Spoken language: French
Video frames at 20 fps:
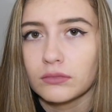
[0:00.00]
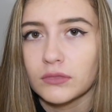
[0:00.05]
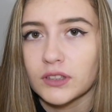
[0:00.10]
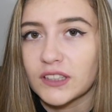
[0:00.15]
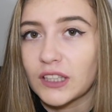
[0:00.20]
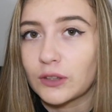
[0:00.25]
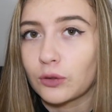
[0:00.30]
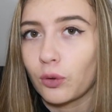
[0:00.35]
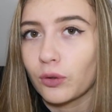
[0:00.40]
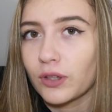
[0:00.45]

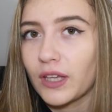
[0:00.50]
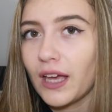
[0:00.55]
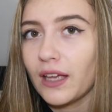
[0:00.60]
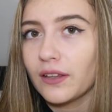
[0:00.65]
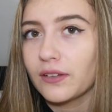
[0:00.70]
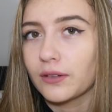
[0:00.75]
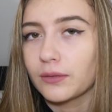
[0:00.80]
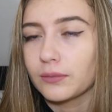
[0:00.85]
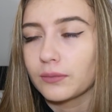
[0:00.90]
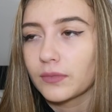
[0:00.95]
ça te
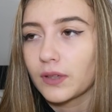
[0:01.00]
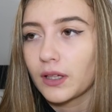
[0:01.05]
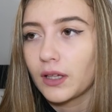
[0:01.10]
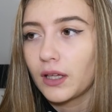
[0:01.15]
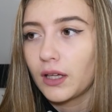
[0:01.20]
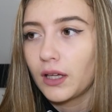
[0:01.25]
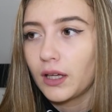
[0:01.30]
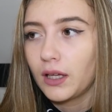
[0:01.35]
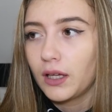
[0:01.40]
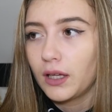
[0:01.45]
regarde
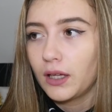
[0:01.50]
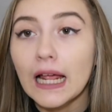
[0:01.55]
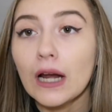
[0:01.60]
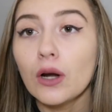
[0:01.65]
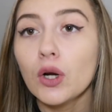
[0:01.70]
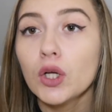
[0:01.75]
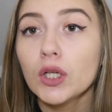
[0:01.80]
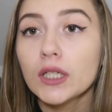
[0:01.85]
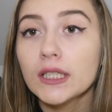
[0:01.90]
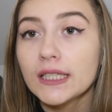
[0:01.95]

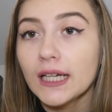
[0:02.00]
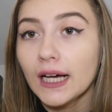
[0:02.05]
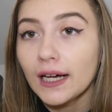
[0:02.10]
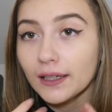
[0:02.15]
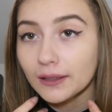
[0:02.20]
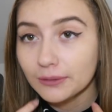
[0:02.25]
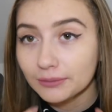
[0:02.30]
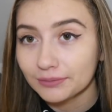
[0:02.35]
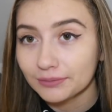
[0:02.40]
Là le gars